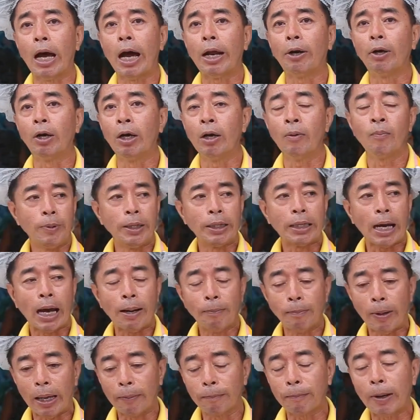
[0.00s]
ราณเนอะมีกา
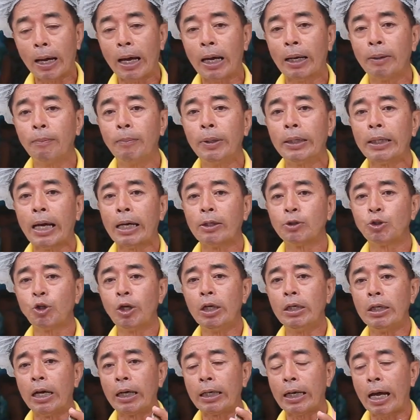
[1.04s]
รแบ่งกัน มีการช่
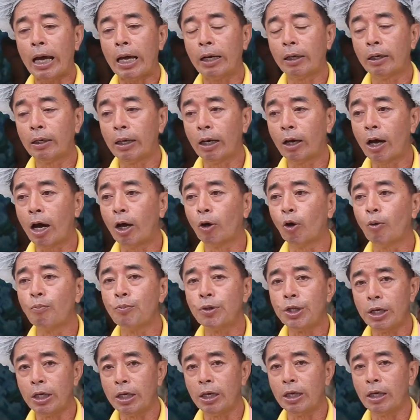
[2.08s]
วยเหลือกัน แล้วอารม
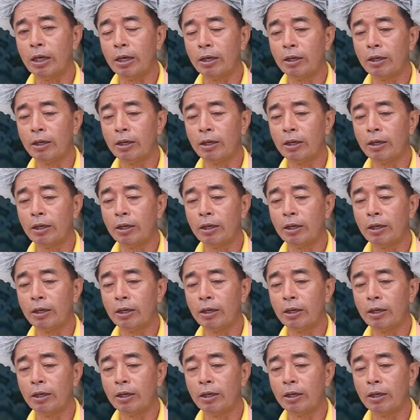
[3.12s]
ณ์ดี